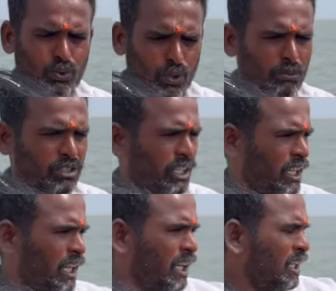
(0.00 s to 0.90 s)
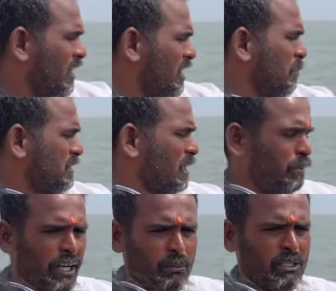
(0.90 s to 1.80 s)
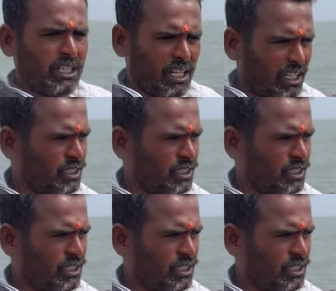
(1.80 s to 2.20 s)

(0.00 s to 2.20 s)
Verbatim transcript: सुगम मिल जाएगा ये पत्थर पानी में तैरेगा